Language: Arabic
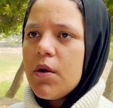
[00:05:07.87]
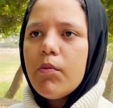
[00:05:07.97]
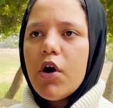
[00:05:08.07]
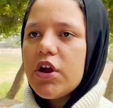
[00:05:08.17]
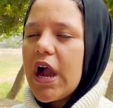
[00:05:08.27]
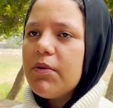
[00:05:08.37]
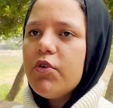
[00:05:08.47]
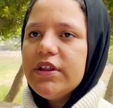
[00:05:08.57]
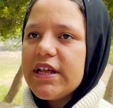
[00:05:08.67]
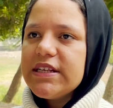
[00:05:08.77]
ما هو يا عم
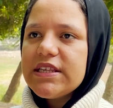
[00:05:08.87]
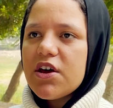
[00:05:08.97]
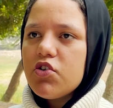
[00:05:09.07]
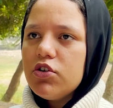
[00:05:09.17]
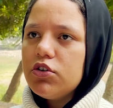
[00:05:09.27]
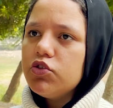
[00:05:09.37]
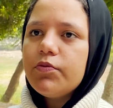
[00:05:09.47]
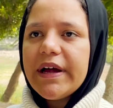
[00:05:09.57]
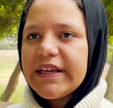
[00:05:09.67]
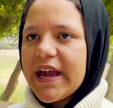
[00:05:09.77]
احنا لسه هنروح نقعد
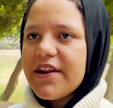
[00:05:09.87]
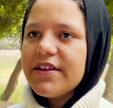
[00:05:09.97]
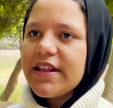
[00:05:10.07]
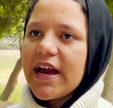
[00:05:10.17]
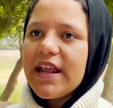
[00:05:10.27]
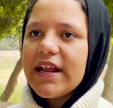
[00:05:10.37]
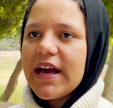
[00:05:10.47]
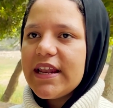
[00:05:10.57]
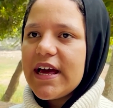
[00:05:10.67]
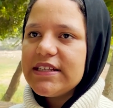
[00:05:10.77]
وبعد كده رن عليها
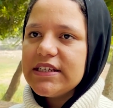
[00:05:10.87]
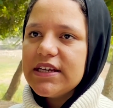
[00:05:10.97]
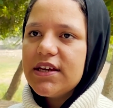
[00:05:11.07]
نخليها تيجي